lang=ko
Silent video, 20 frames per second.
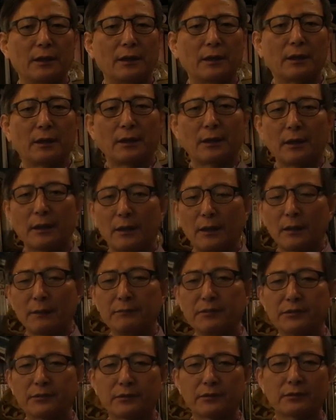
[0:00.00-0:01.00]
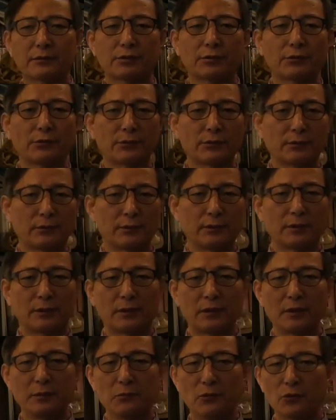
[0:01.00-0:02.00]
예, 미스터 트롯 예,
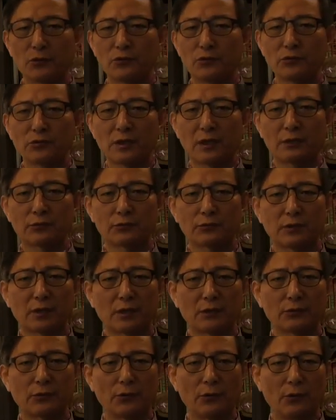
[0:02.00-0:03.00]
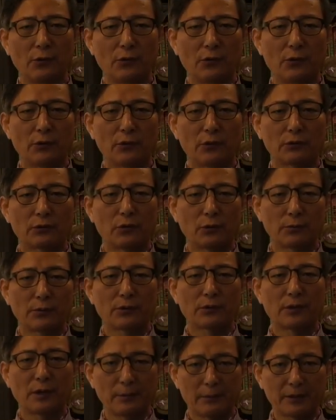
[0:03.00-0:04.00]
김호중 사주를 가지고 어,
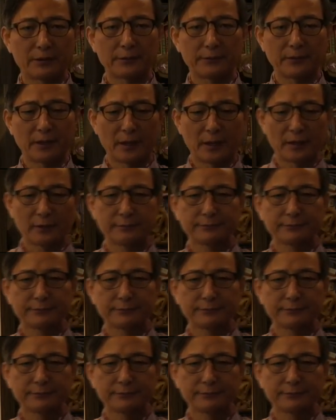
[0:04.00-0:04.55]
통변을 해봤습니다.